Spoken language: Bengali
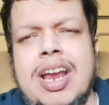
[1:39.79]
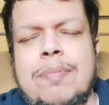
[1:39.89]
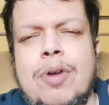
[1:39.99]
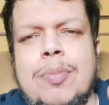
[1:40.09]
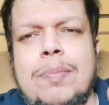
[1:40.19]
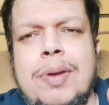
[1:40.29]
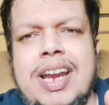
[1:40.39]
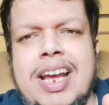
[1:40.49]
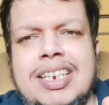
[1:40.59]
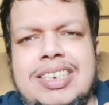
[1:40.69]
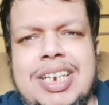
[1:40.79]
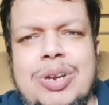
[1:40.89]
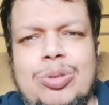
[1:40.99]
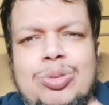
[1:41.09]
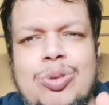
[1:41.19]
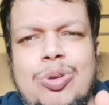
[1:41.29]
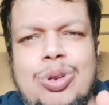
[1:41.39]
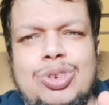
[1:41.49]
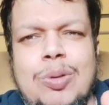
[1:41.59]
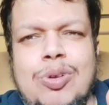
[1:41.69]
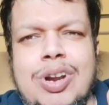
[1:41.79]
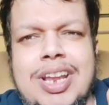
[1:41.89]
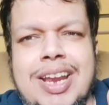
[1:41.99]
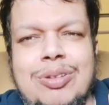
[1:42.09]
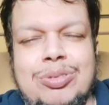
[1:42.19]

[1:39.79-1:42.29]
পরের পর্বে ফিরে আসছি নতুন কোনো চমক